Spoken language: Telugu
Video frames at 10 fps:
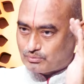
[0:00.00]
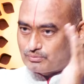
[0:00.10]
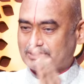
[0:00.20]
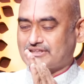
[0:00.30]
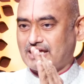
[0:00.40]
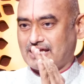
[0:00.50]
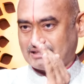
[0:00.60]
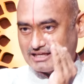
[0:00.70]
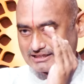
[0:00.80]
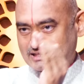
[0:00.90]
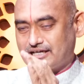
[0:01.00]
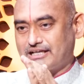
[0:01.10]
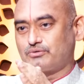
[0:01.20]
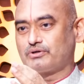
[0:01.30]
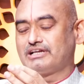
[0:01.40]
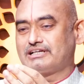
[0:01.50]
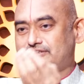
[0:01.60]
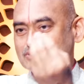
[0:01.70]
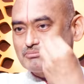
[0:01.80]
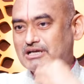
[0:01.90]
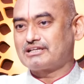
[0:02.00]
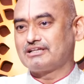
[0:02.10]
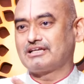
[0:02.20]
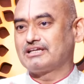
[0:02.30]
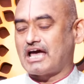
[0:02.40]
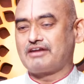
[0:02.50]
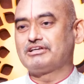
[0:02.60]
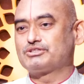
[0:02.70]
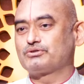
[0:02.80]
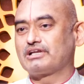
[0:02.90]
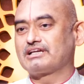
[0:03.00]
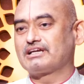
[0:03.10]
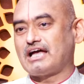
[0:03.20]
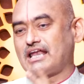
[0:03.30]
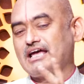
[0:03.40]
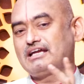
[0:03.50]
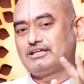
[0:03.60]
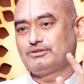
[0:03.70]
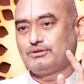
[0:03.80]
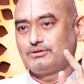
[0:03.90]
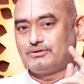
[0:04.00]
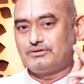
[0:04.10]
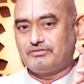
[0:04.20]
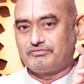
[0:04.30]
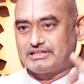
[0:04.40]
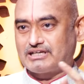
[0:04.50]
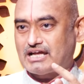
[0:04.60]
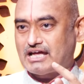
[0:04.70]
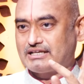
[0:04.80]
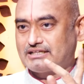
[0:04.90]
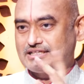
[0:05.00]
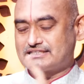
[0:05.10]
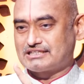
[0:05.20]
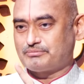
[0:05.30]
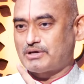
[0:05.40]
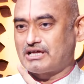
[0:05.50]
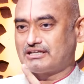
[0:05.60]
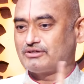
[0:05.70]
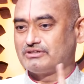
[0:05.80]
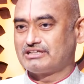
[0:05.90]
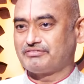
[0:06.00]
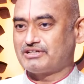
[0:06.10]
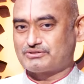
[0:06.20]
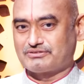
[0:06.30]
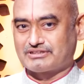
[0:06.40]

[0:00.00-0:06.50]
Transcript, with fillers: కొంత దాన్ని క్రోడీకరించుకుంటే మనకు అన్వయించుకోవడానికి అలాగే ఇందులో విగ్రహానికి శిల్పానికి రెండు డిఫరెన్స్